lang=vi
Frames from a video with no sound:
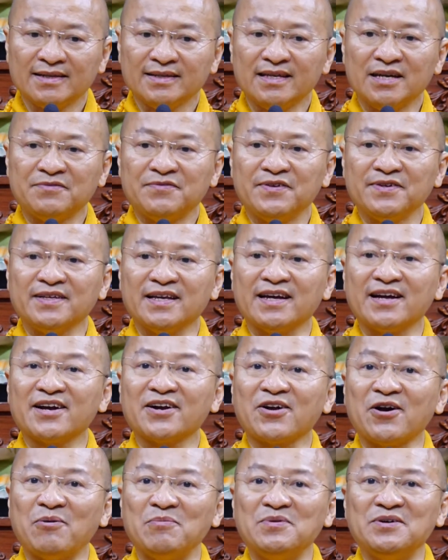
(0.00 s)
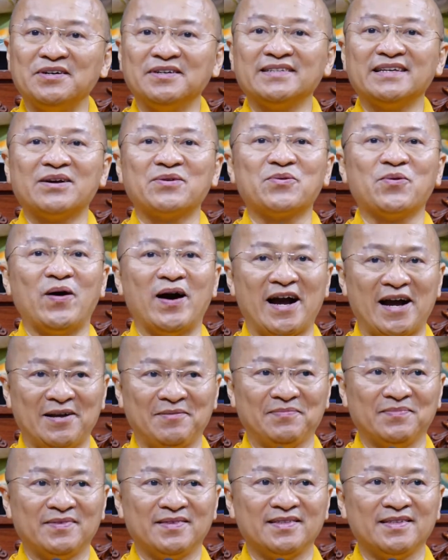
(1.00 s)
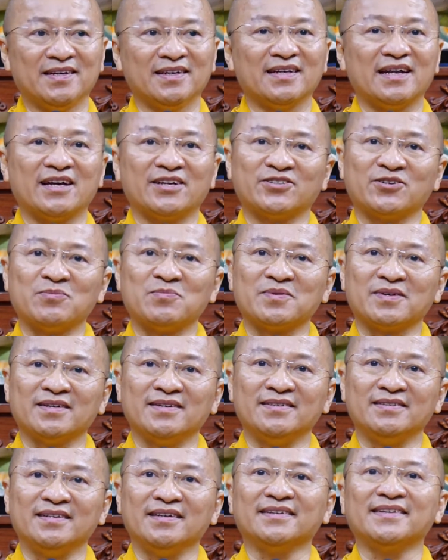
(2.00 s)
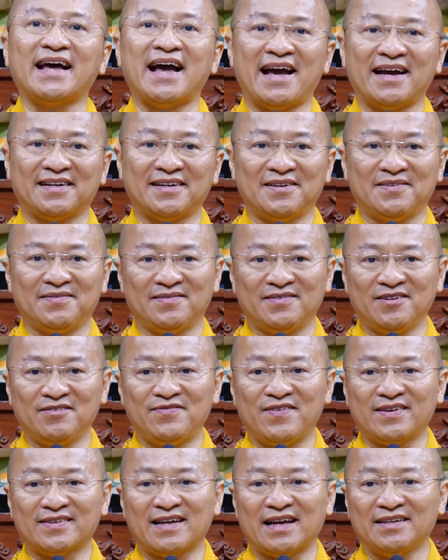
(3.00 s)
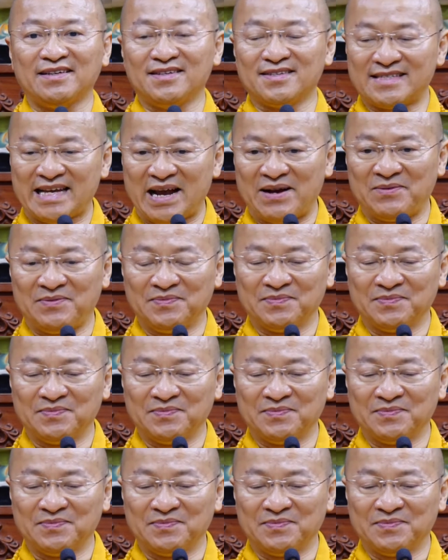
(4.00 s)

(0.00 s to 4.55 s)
Về phương diện cộng hưởng nhân quả, nhất là trong kinh Địa Tạng đó, Đức Phật dạy như sau: